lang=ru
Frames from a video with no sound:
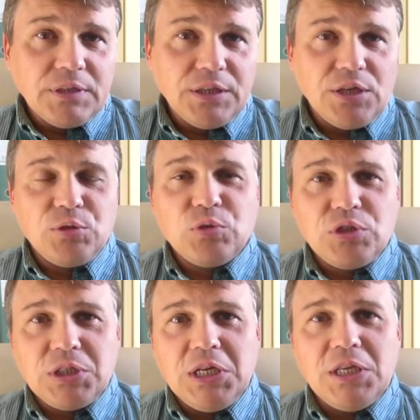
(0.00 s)
это
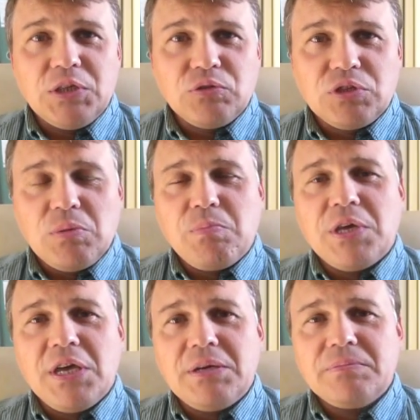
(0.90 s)
ощущение, что
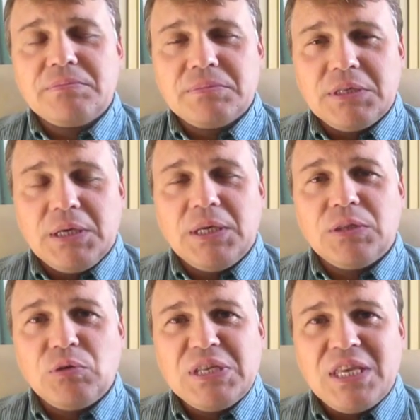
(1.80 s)
теперь
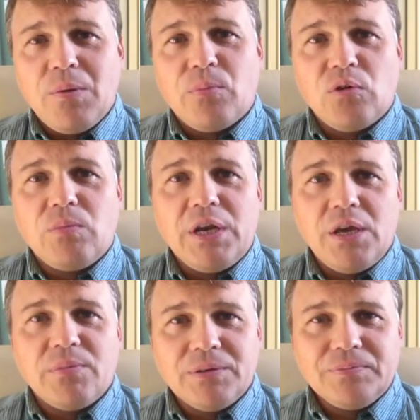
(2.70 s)
это не
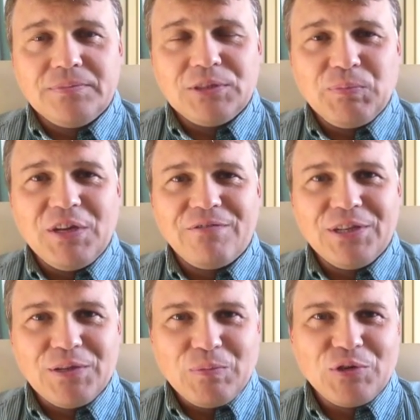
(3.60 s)
проблема. Теперь вы
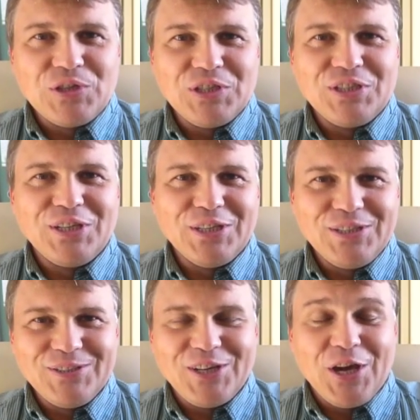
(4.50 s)
это можете
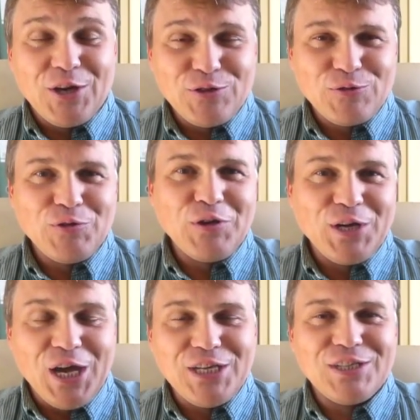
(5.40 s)
делать хорошо,
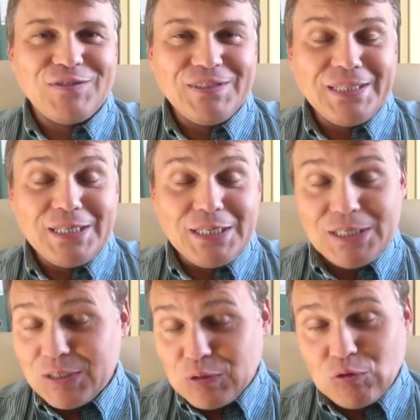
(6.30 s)
качественно
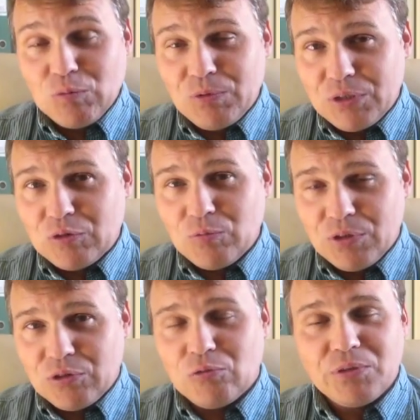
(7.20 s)
и
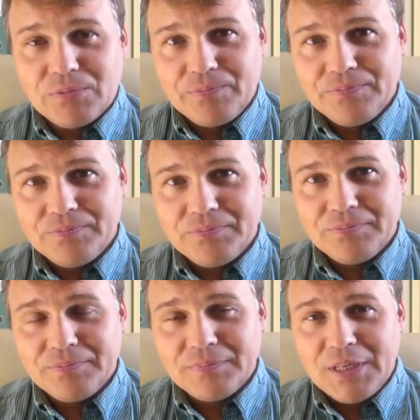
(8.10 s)
супер-супер-супер.
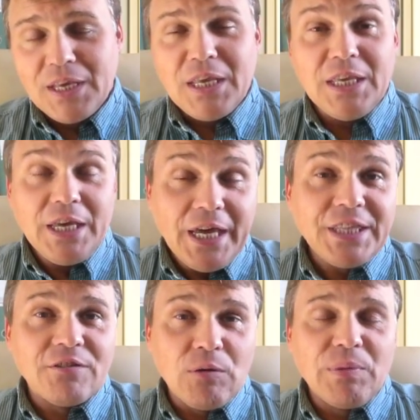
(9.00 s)
И
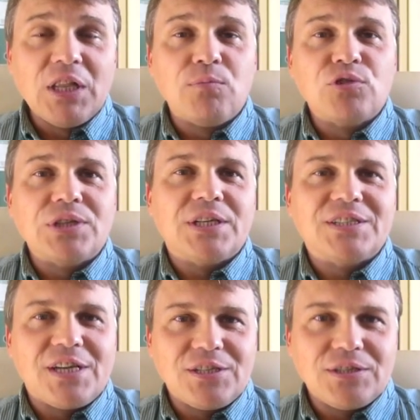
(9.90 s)
этого было бы уже
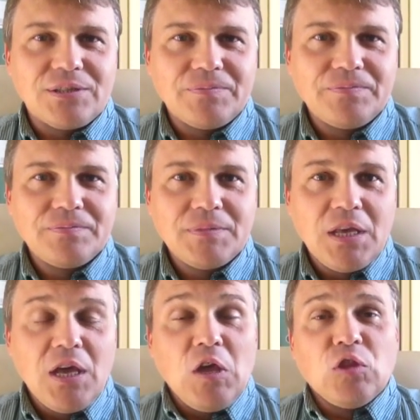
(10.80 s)
достаточно.
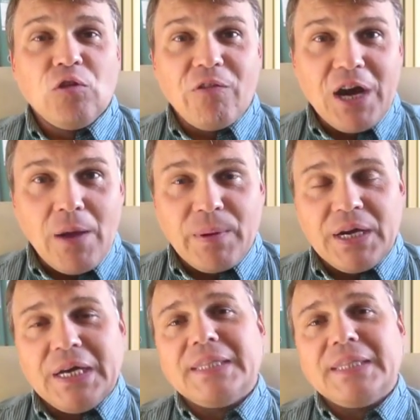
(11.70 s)
Но в рамках